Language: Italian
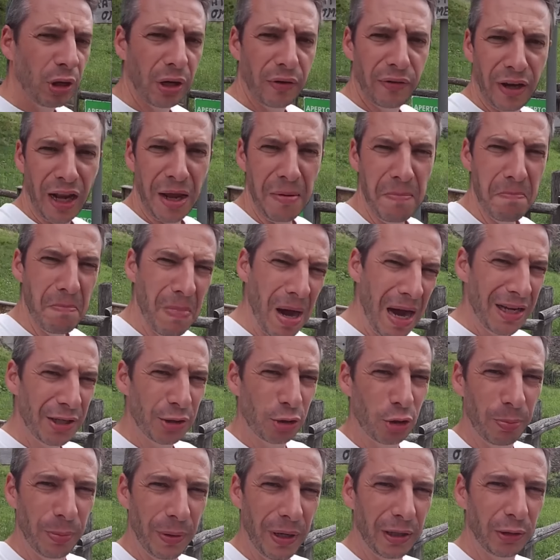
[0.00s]
avrei mai
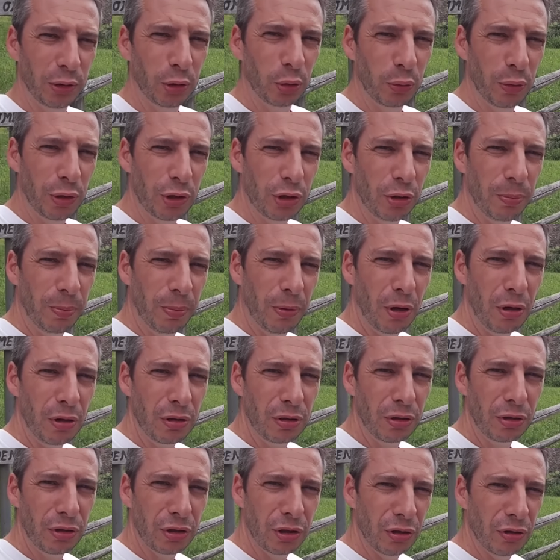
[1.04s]
scoperto questo
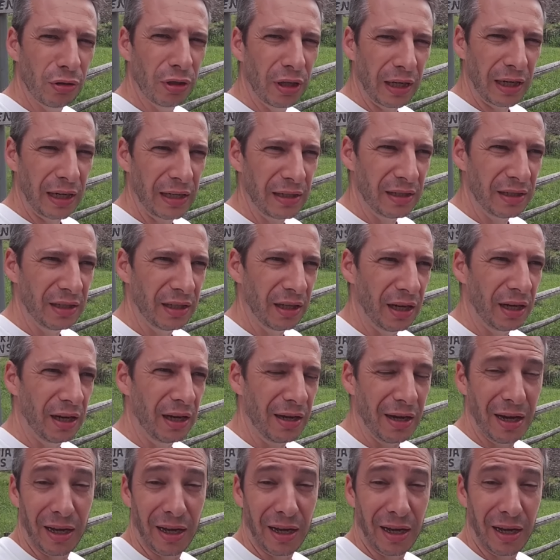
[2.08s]
posto se non grazie a,